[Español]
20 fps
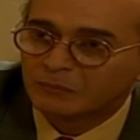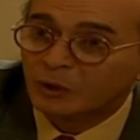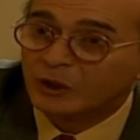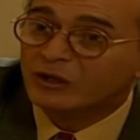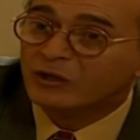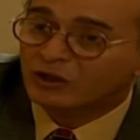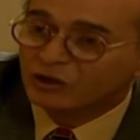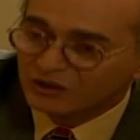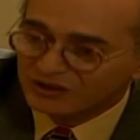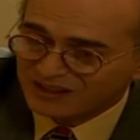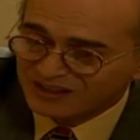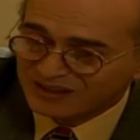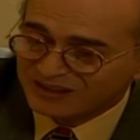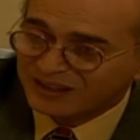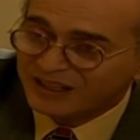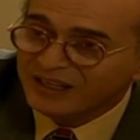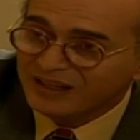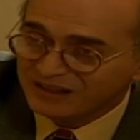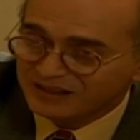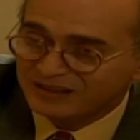Bueno, entonces
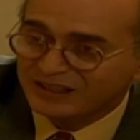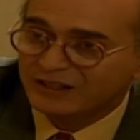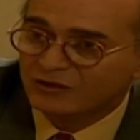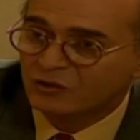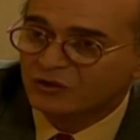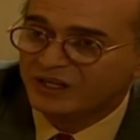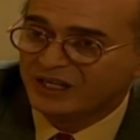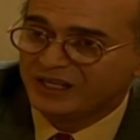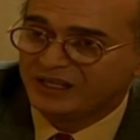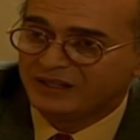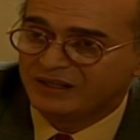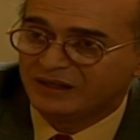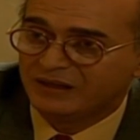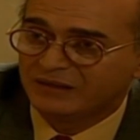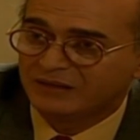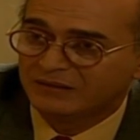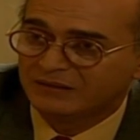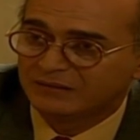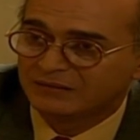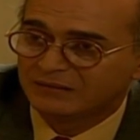quédese con ella.